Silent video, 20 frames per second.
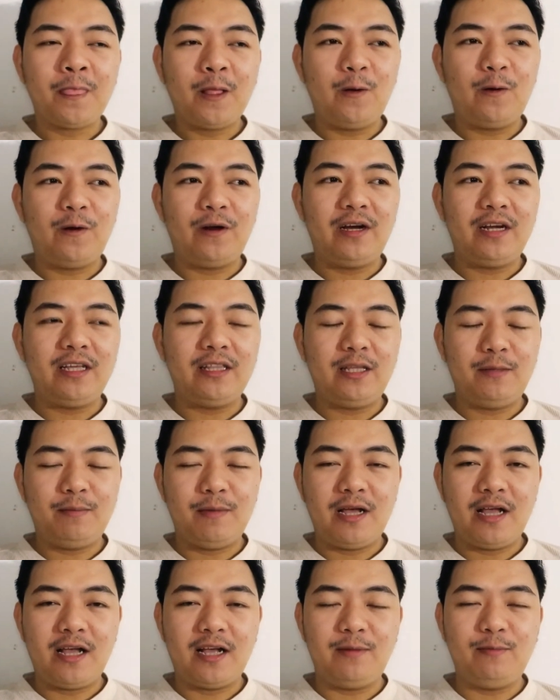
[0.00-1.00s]
or hindi
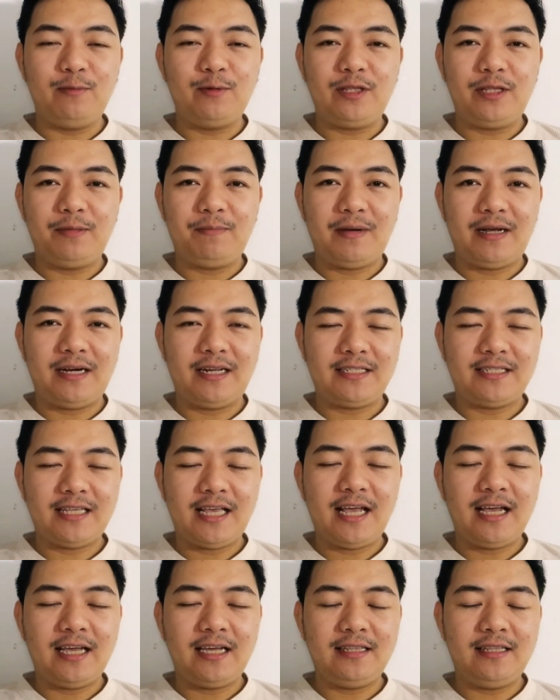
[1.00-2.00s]
makakabuti para
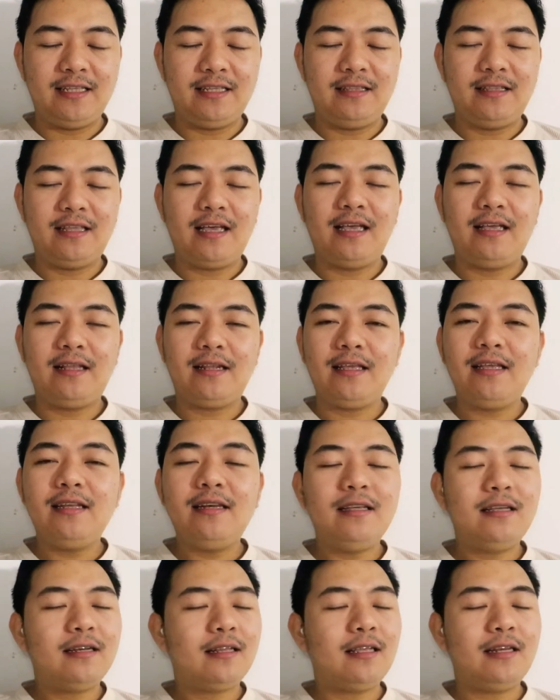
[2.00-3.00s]
sa akin and I
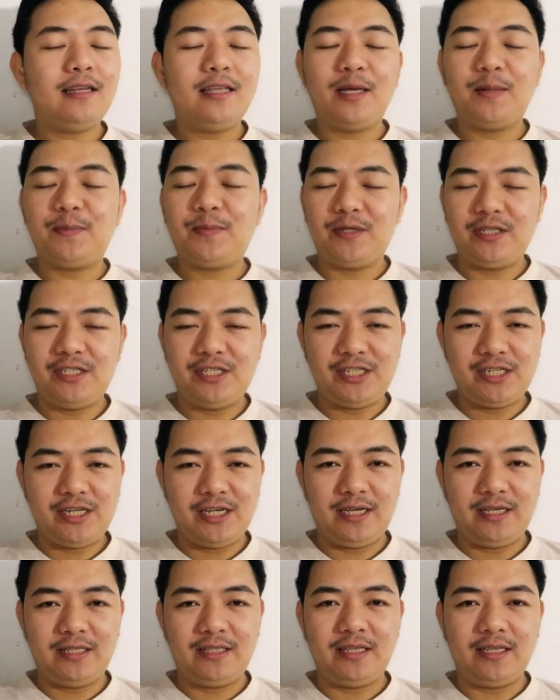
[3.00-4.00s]
really really
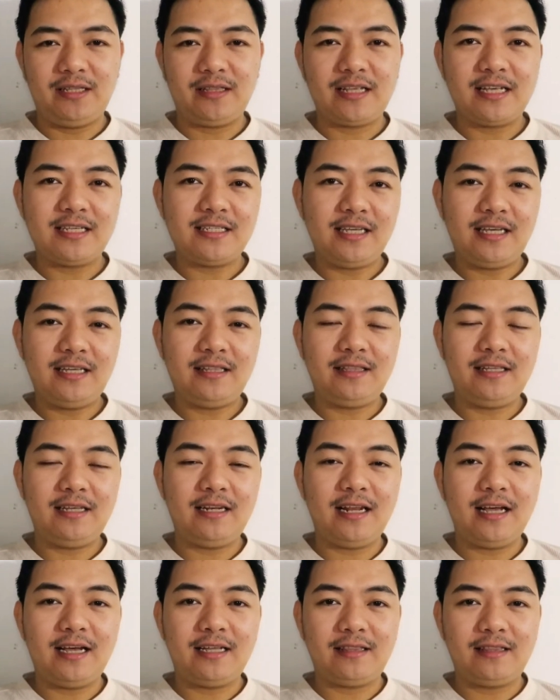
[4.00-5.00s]
appreciate it kasi hindi
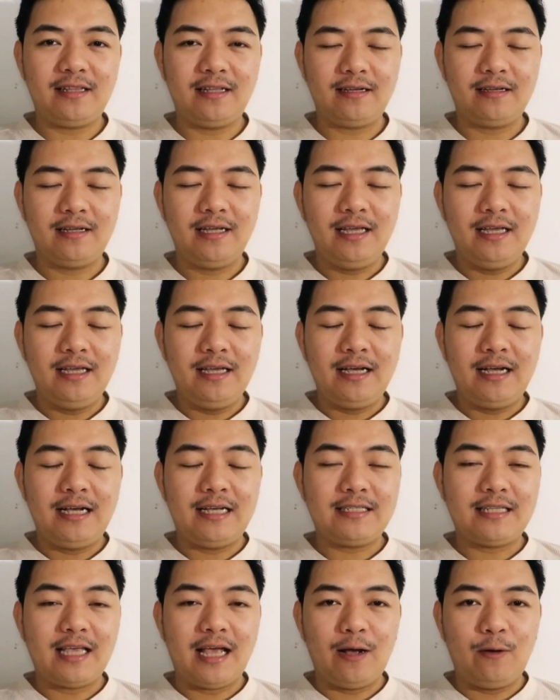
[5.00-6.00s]
lahat ng
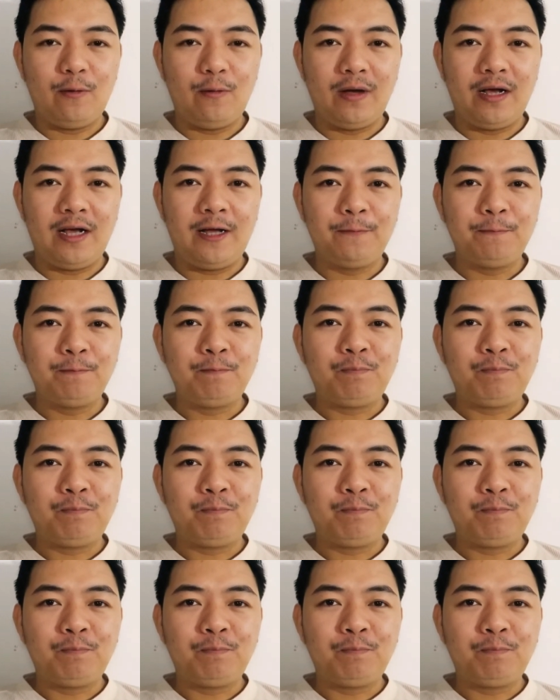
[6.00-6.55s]
asawa